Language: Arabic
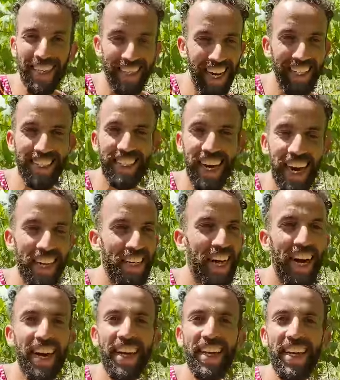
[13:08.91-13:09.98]
تحس
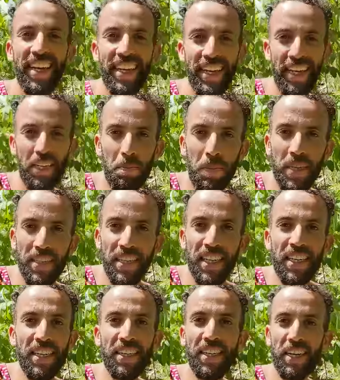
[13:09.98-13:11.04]
كانها يعني
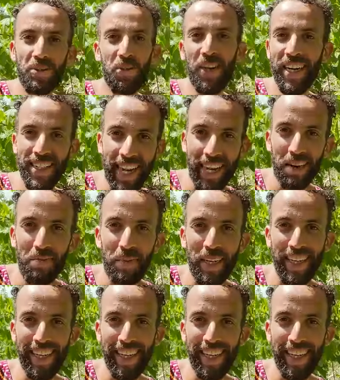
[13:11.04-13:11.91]
بيسين ناتورال تاع ربي